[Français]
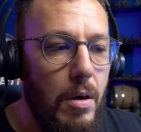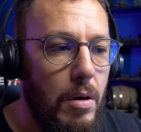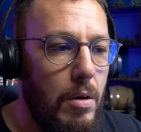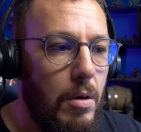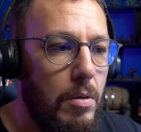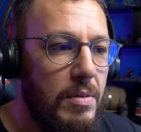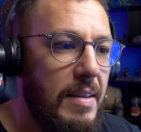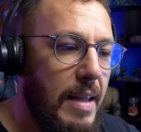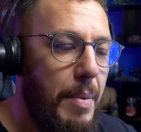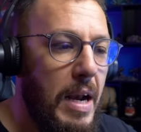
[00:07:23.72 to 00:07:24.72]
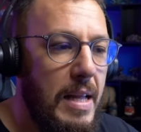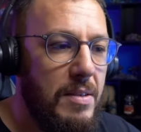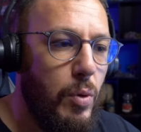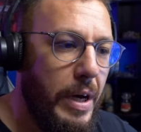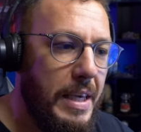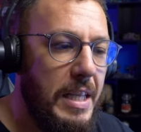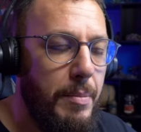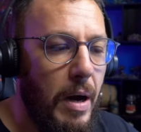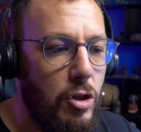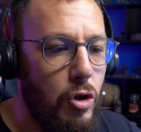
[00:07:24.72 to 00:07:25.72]
euh, data balance ou
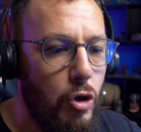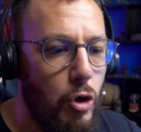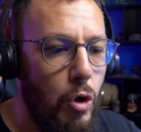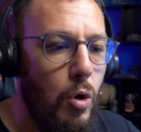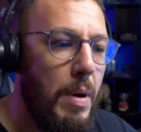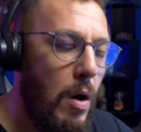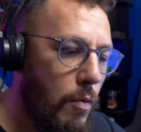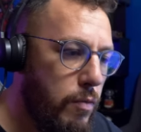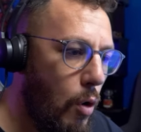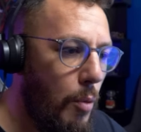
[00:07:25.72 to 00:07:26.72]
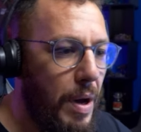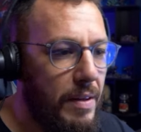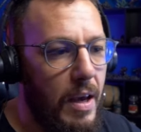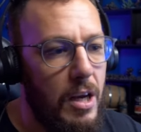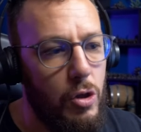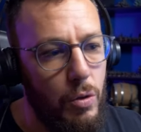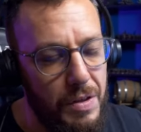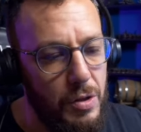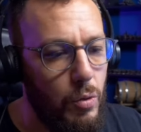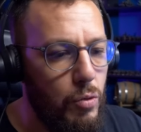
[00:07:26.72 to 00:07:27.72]
rééquilibrage de jeu, ben, on vous repartage nos
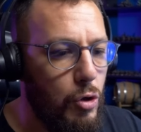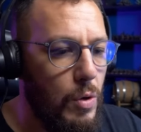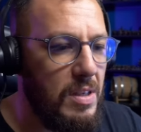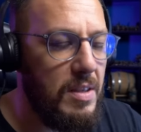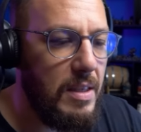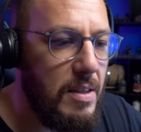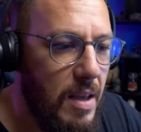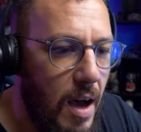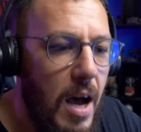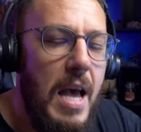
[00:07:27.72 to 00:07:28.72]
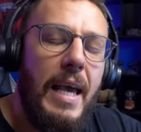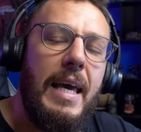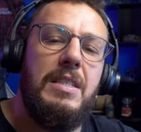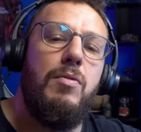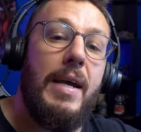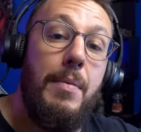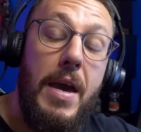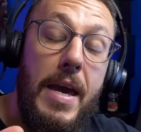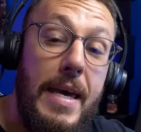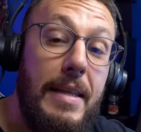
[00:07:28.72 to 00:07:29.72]
visions du jeu, etc., etc. Creative Wargame
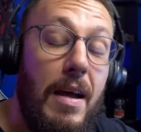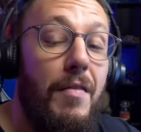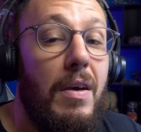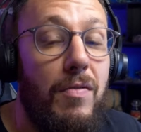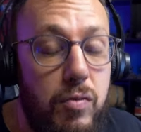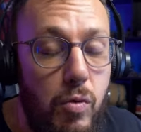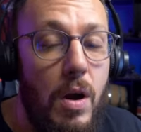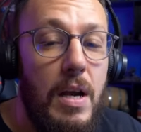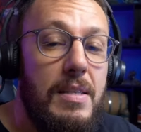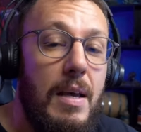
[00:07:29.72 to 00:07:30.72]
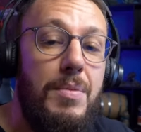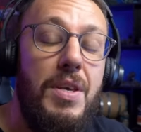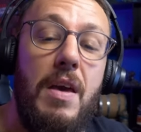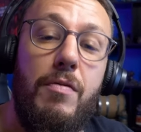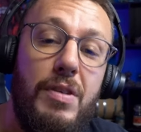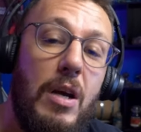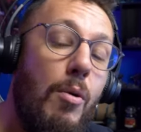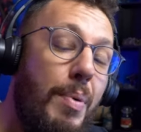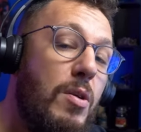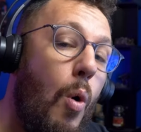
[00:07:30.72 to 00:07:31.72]
est avec vous, les amis, et vous
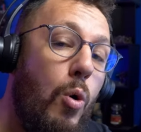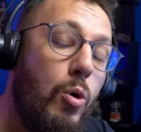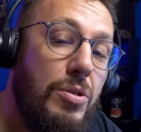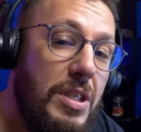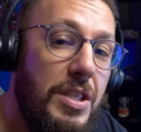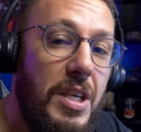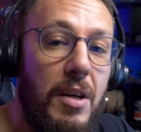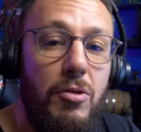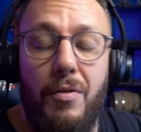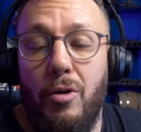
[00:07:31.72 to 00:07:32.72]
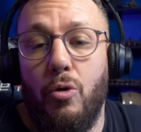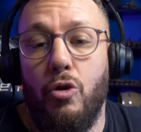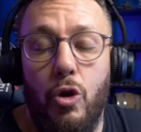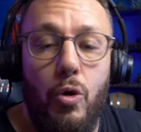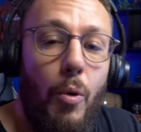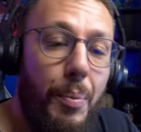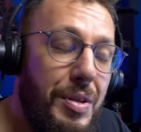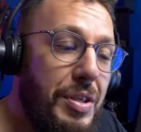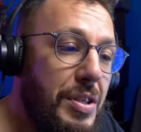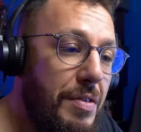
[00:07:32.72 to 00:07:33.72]
accompagne au quotidien dans votre jeu
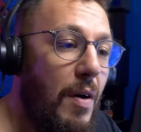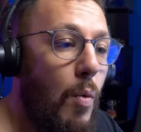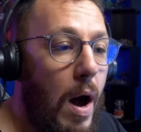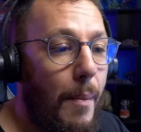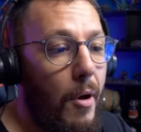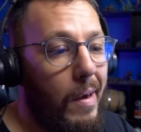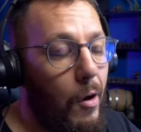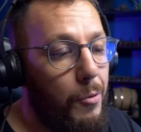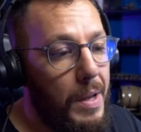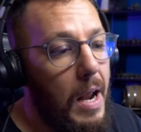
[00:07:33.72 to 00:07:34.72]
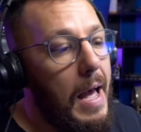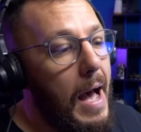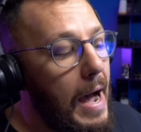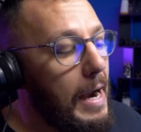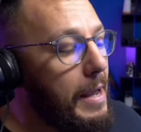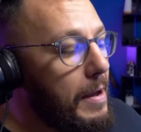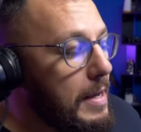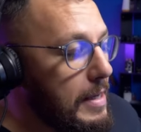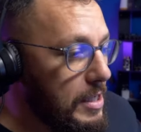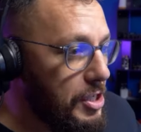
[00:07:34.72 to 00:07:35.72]
compétitif à Warhammer 40 000. Allez,
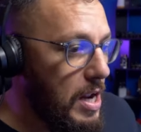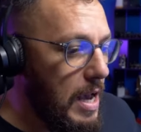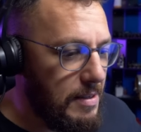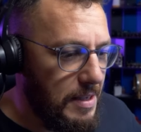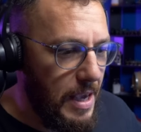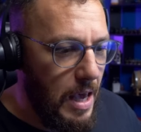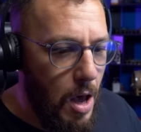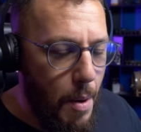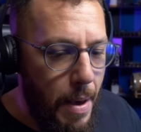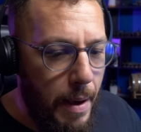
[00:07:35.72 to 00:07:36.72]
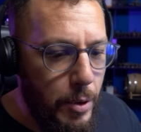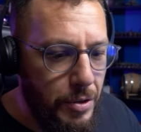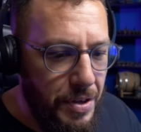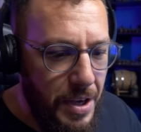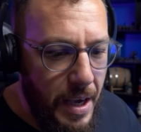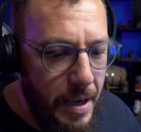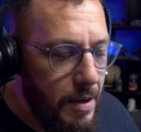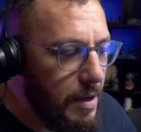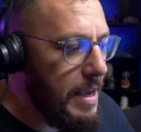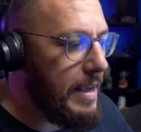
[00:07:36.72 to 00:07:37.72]
j'ai assez euh, barboté
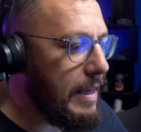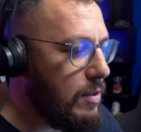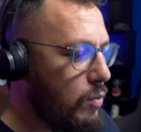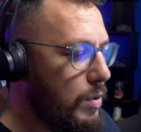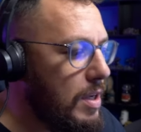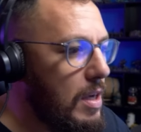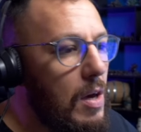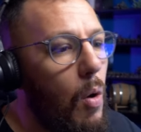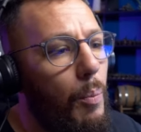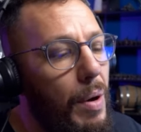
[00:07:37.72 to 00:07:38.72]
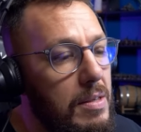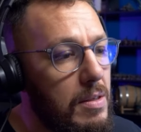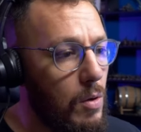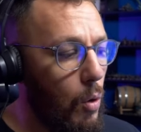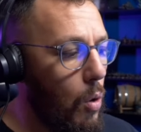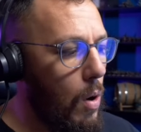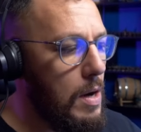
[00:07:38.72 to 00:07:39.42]
et gazouillé. On passe aux